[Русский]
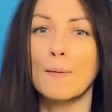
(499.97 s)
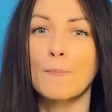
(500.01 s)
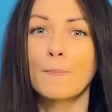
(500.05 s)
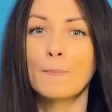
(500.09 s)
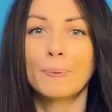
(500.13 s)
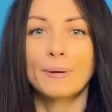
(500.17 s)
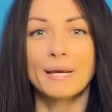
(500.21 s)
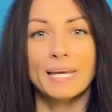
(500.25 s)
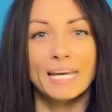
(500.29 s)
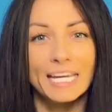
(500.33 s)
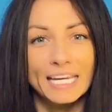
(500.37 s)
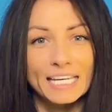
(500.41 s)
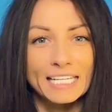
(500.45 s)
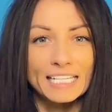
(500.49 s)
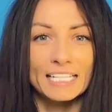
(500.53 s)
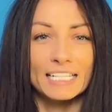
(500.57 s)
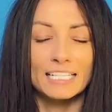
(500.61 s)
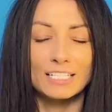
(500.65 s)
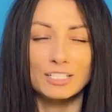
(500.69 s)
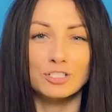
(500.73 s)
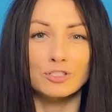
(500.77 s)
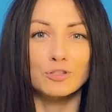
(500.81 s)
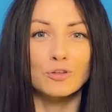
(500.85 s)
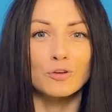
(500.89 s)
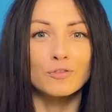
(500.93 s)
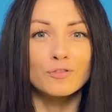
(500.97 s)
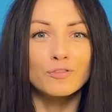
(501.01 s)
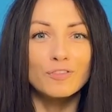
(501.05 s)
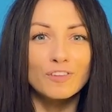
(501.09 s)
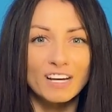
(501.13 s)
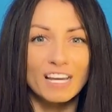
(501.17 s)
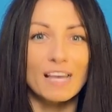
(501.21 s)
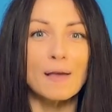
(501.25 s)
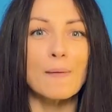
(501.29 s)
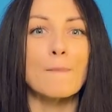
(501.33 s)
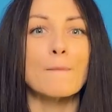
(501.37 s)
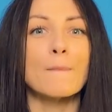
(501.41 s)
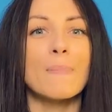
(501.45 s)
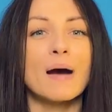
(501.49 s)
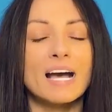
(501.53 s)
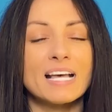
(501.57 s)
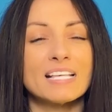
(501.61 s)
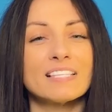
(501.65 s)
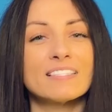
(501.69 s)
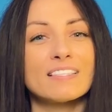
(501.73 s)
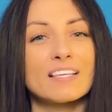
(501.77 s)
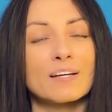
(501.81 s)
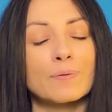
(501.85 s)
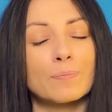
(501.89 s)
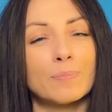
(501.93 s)
приняло, что вы
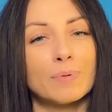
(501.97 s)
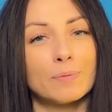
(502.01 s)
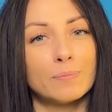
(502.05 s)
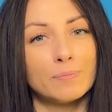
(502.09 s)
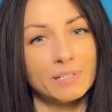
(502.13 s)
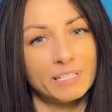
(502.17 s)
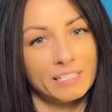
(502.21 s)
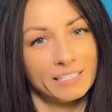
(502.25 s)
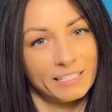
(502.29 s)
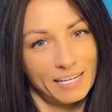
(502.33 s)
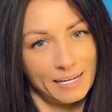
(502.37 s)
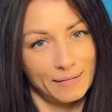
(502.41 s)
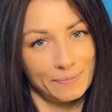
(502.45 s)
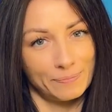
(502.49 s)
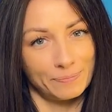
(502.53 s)
мастер по блинам.